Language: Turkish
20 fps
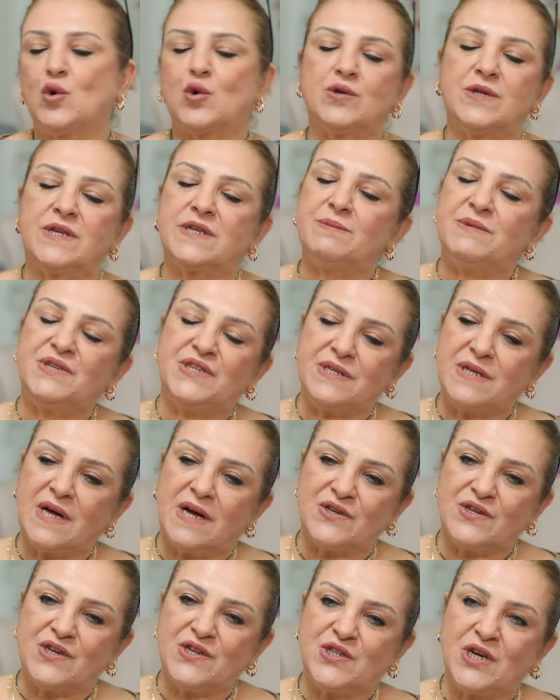torunlarım için
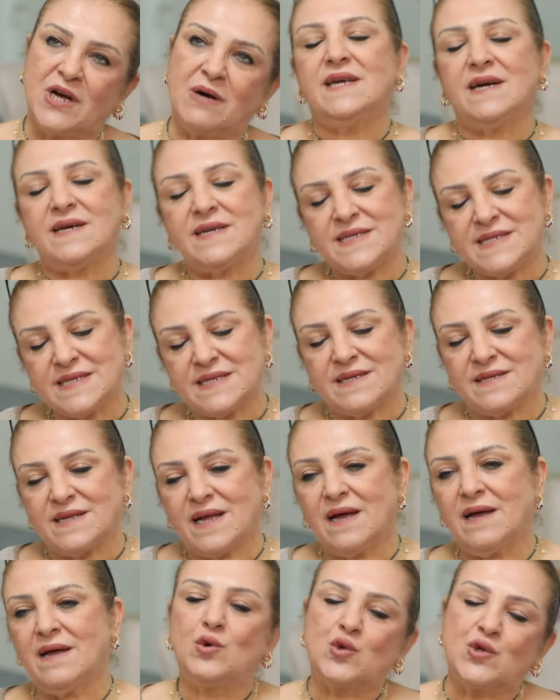harcayacağım. Yarısını
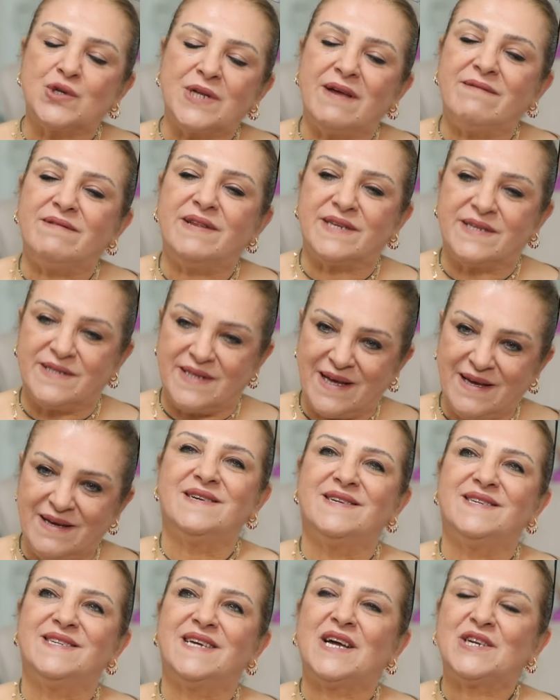da huzur evlerine,
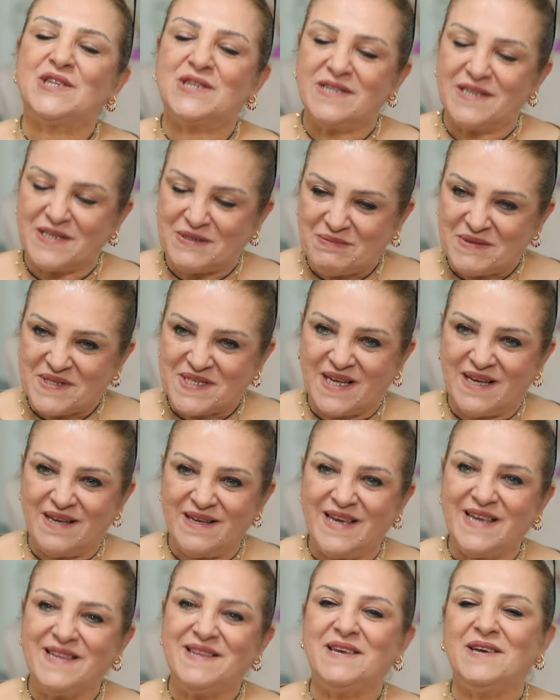e, yaşlarımıza
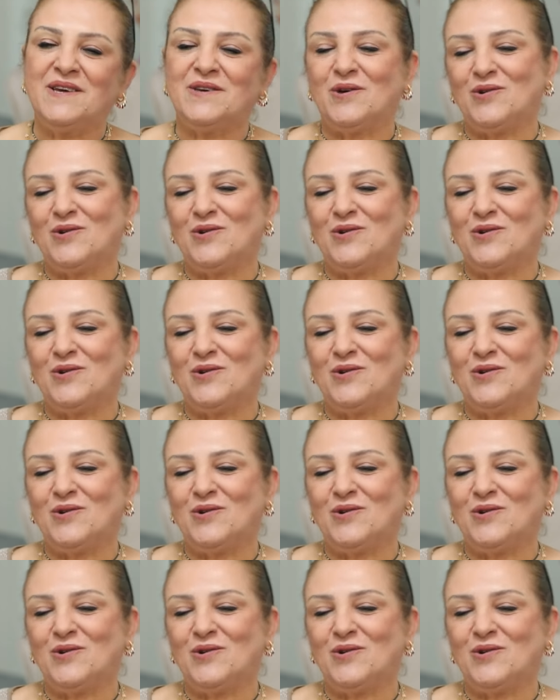hediye